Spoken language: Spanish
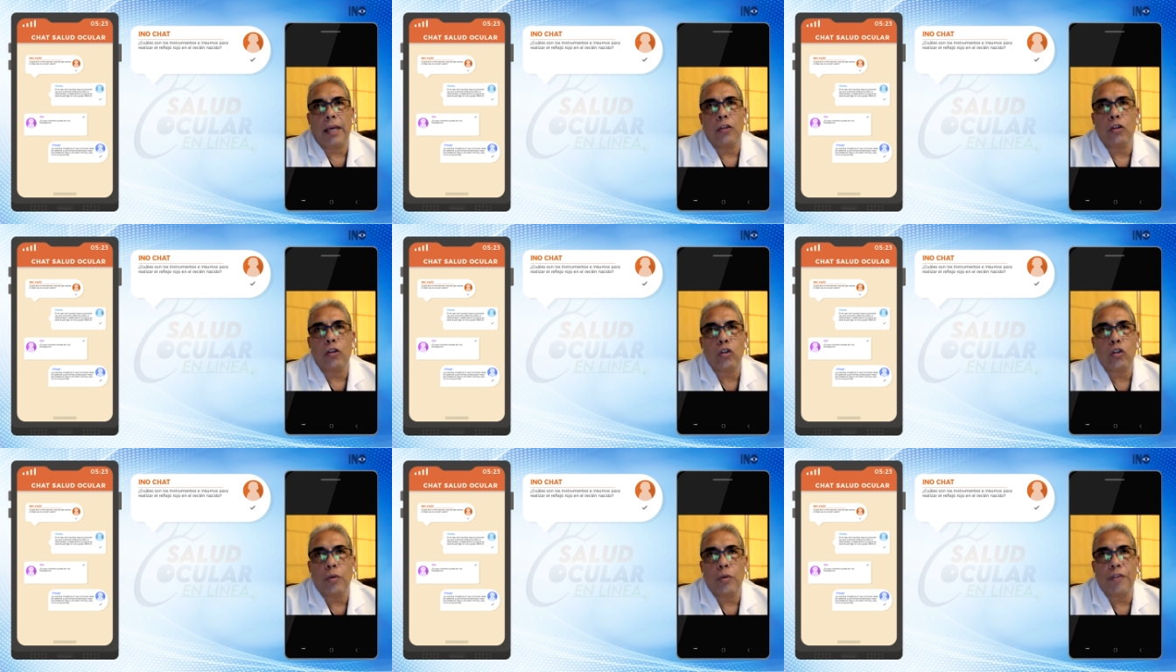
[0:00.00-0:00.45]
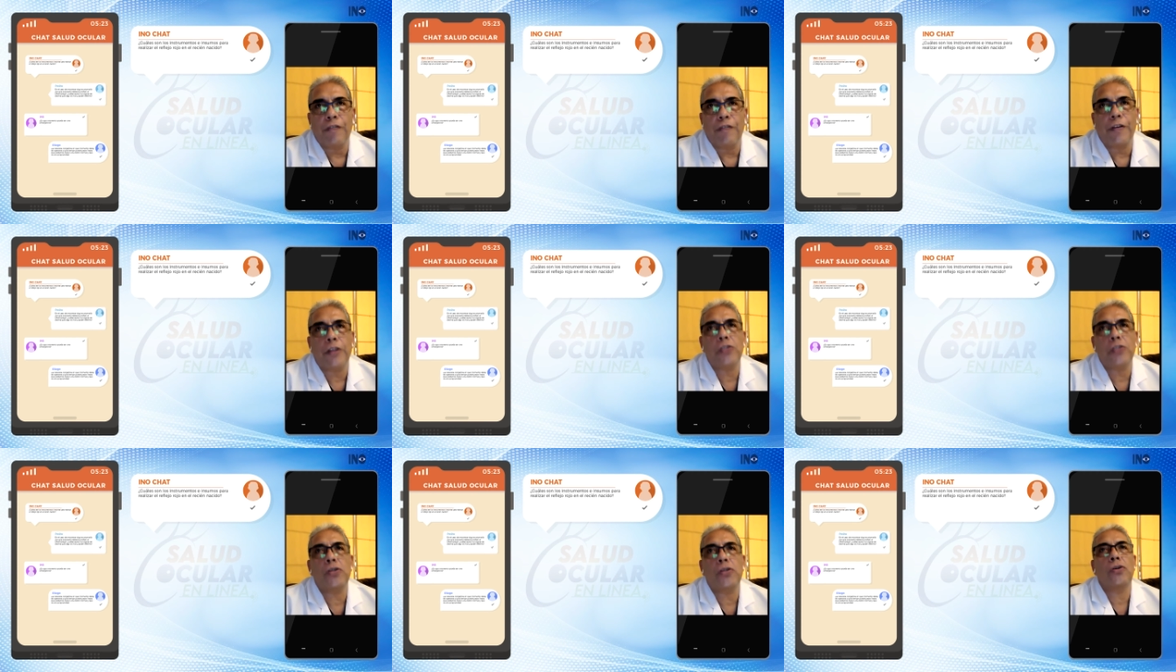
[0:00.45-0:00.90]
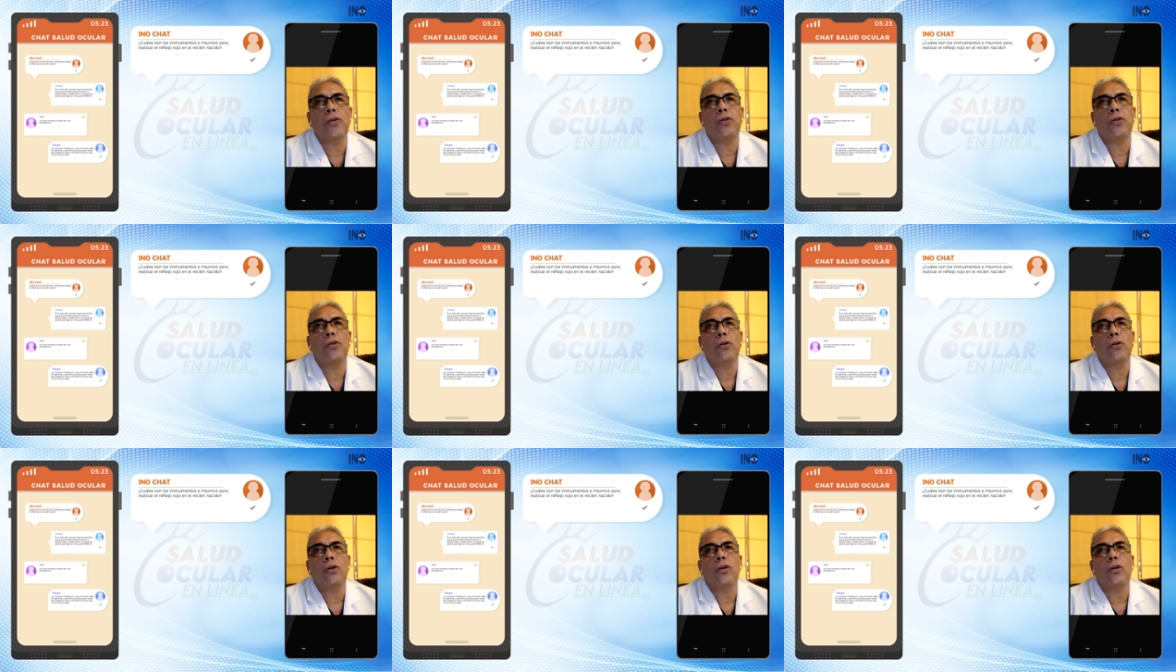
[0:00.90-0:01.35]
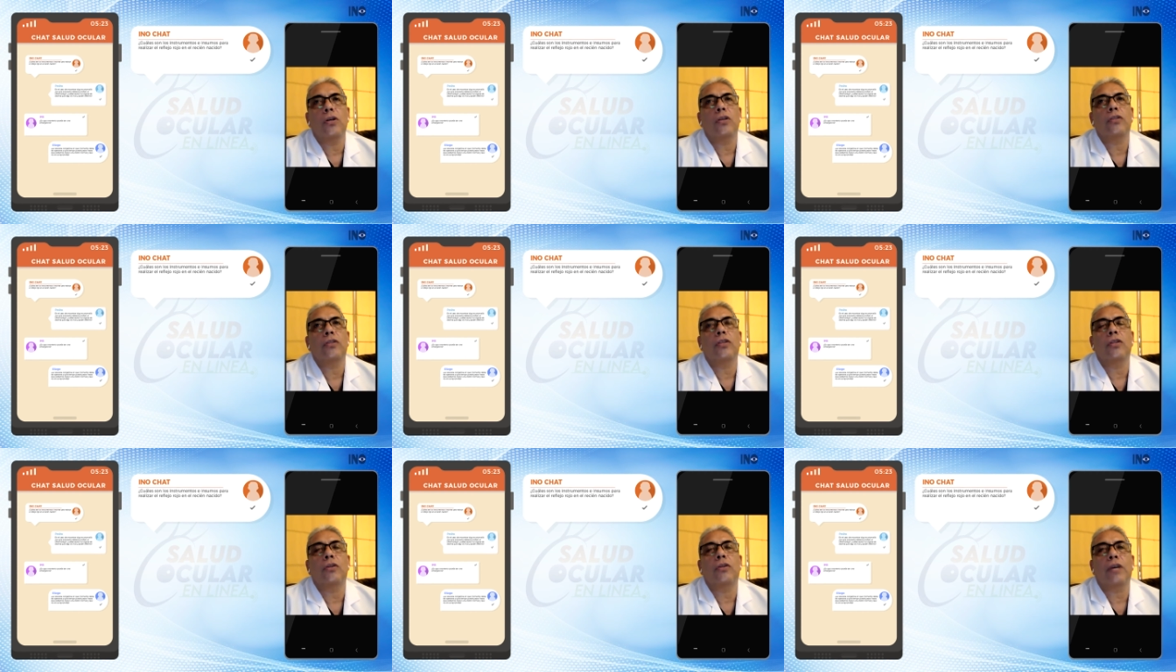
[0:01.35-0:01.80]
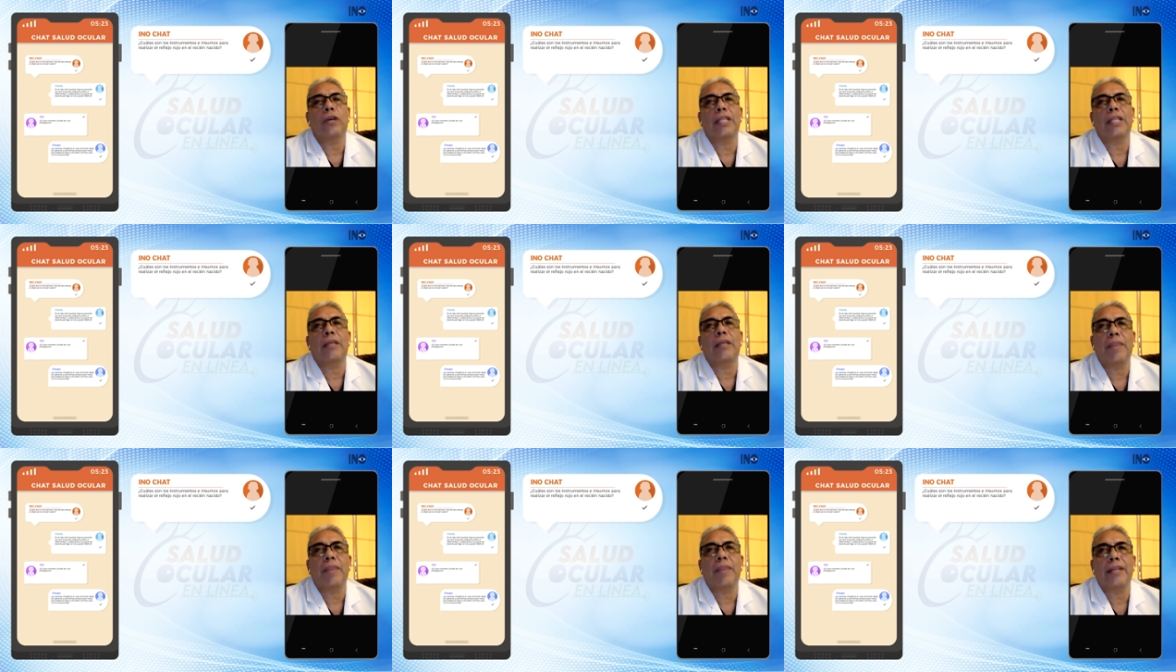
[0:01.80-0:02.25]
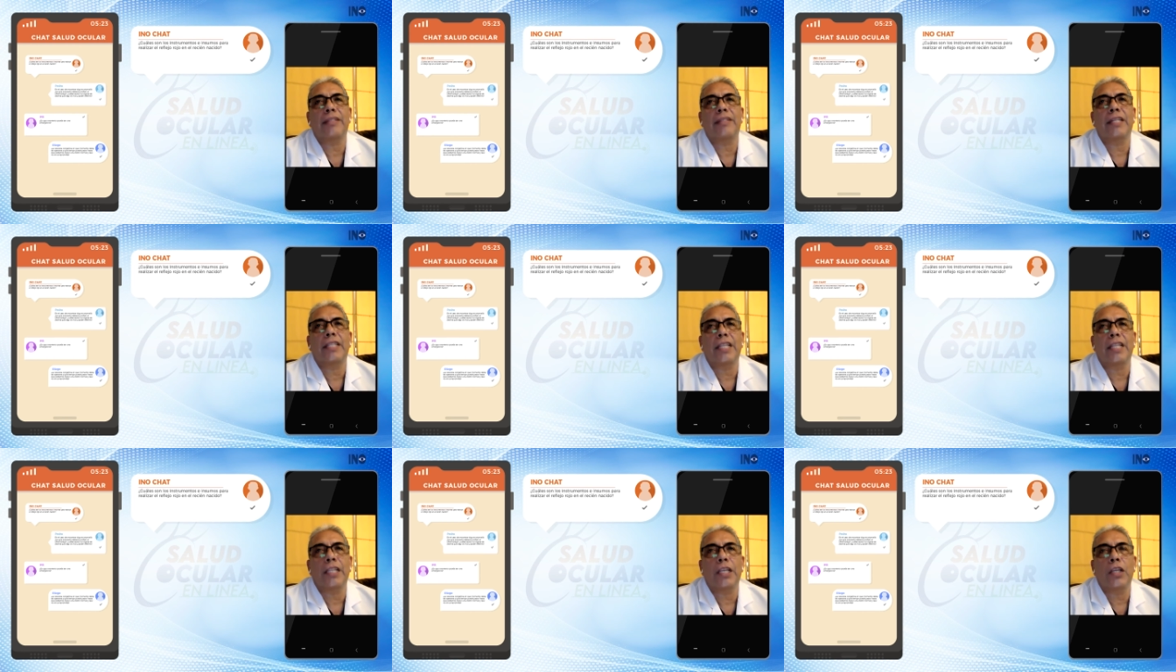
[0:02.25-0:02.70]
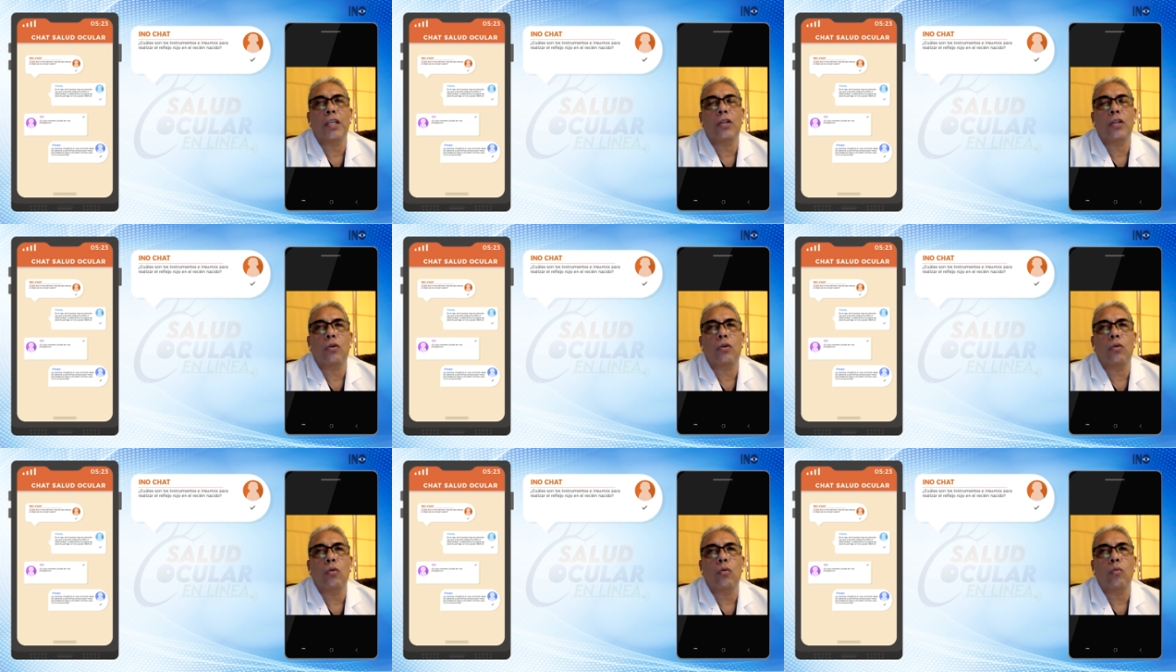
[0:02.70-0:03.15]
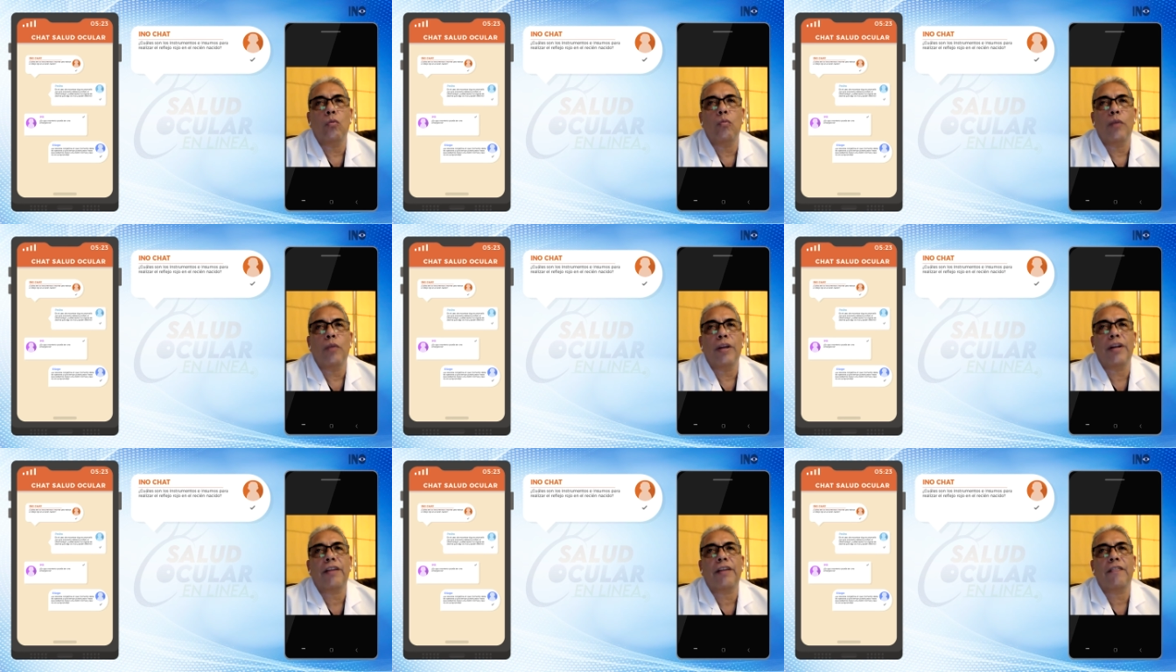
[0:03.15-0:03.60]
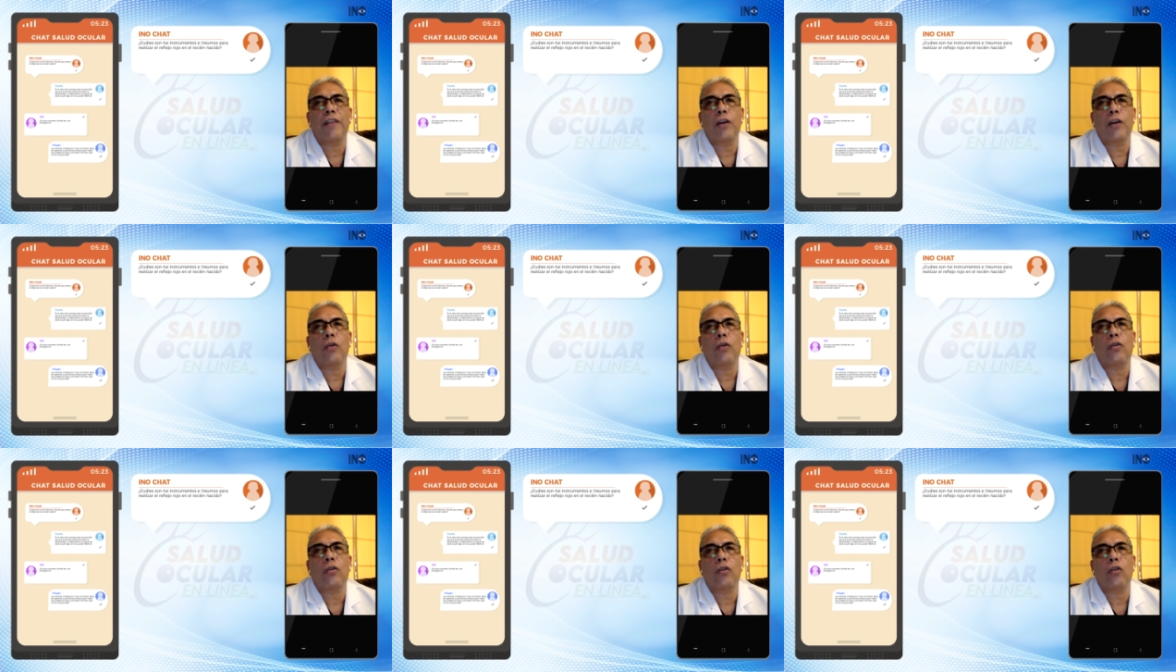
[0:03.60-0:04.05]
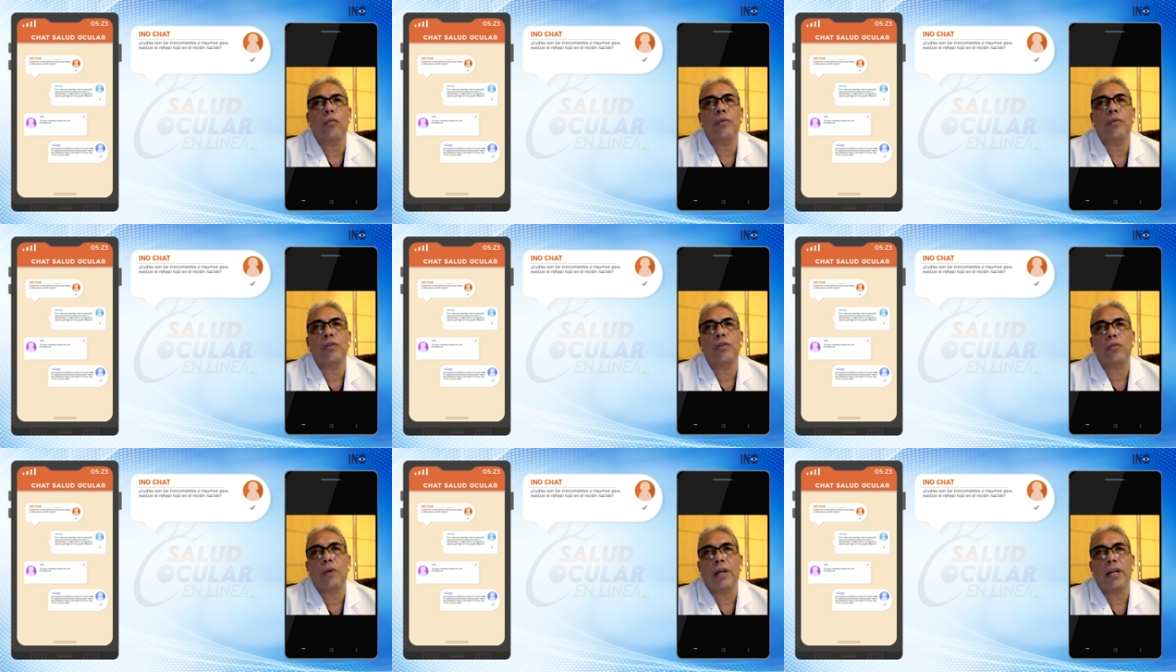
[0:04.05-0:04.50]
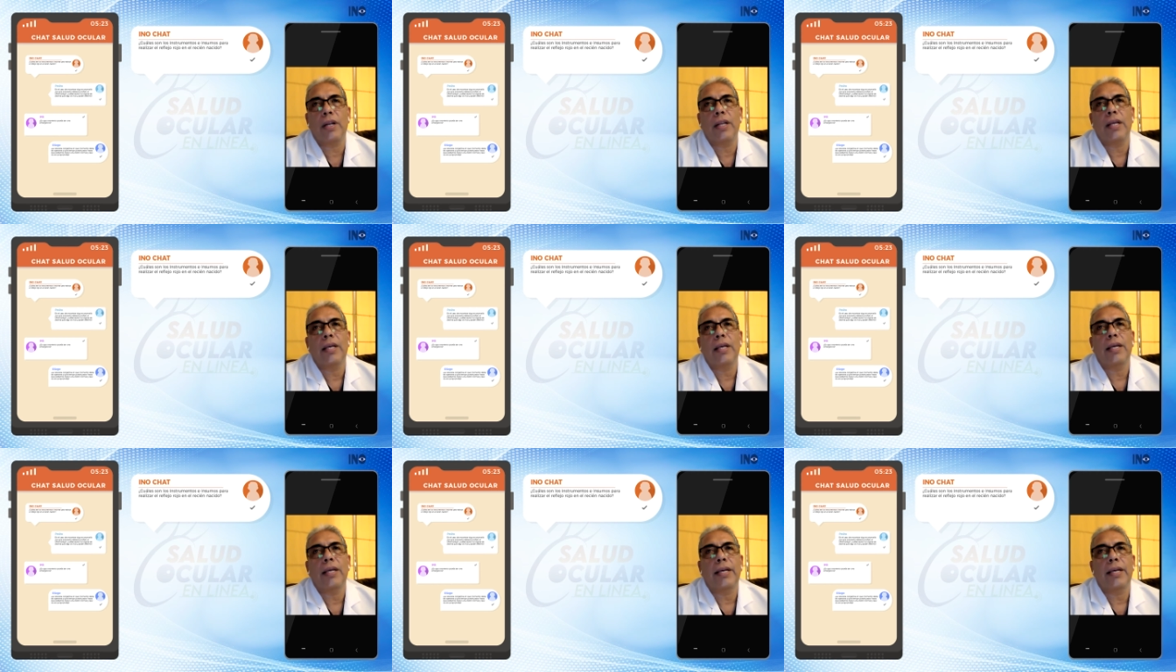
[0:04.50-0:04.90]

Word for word: no tuvo infección, sino que también está teniendo un buen reflejo rojo visual